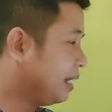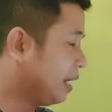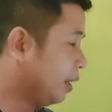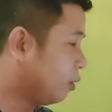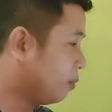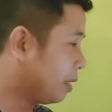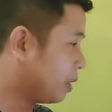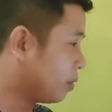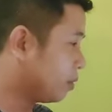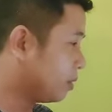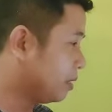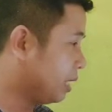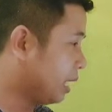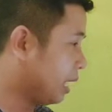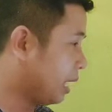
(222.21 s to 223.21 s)
Lalu
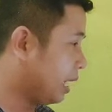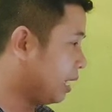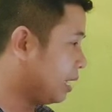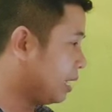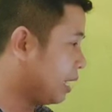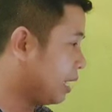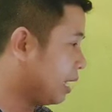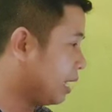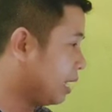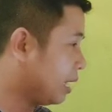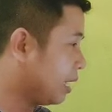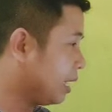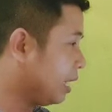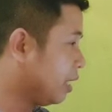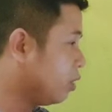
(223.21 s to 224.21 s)
berikutnya ada
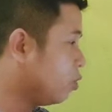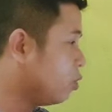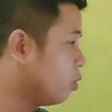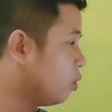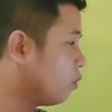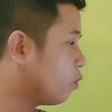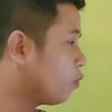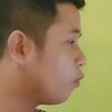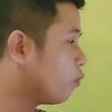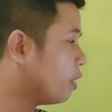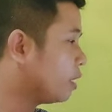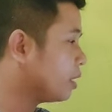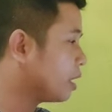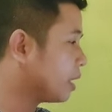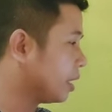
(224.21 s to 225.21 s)
Idul
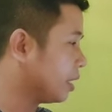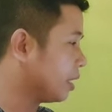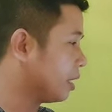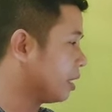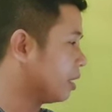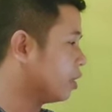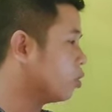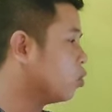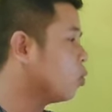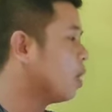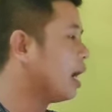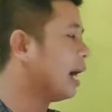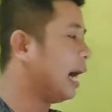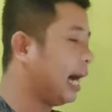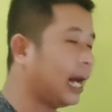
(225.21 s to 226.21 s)
Fitri
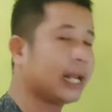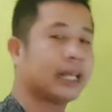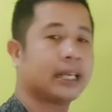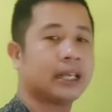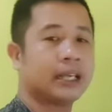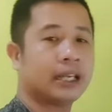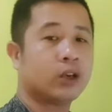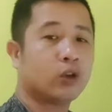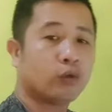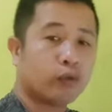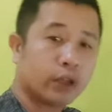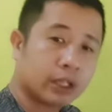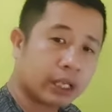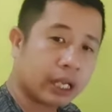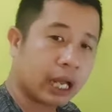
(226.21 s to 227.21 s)
dua hari. Idul
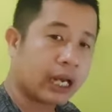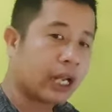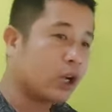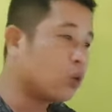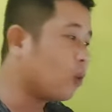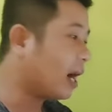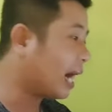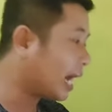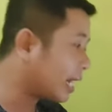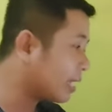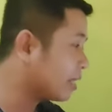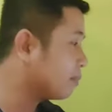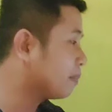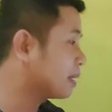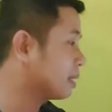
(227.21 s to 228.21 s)
Fitri ada dua hari
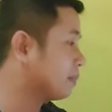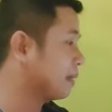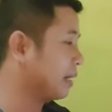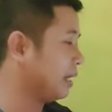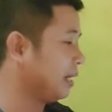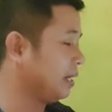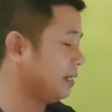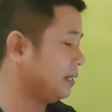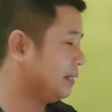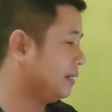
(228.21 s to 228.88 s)
teman-teman ya.